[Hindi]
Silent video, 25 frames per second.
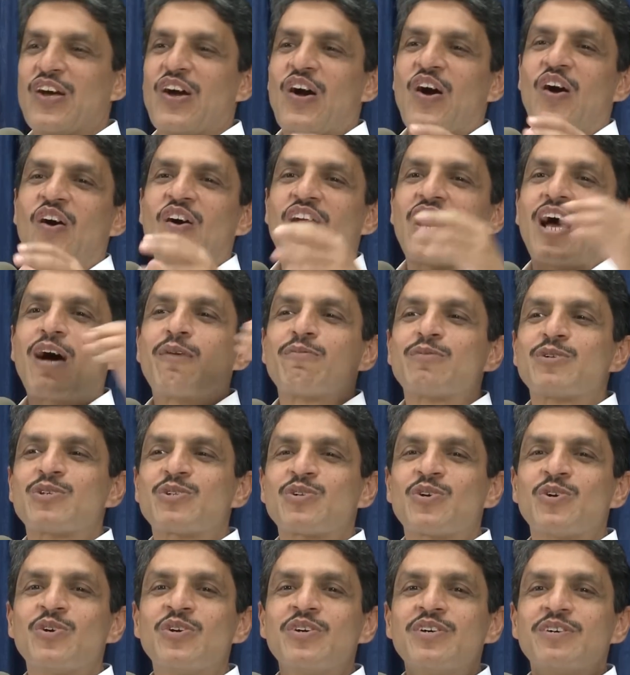और आप
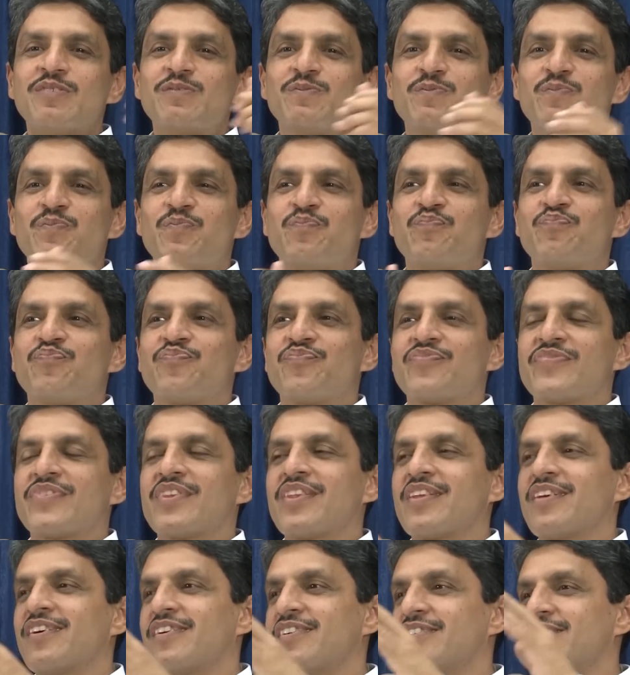उसको
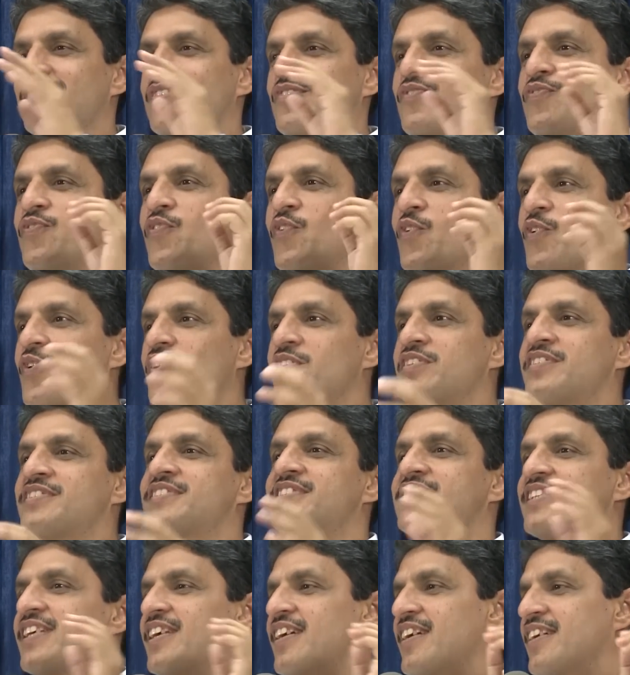फोर्स
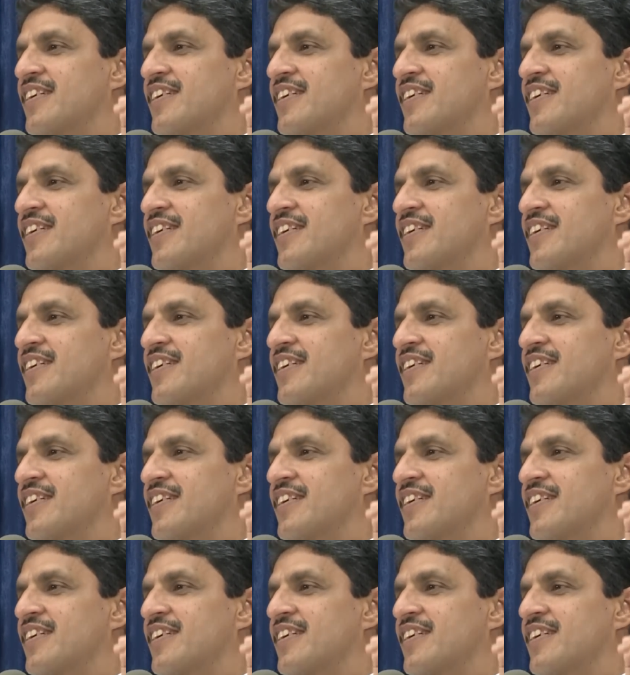से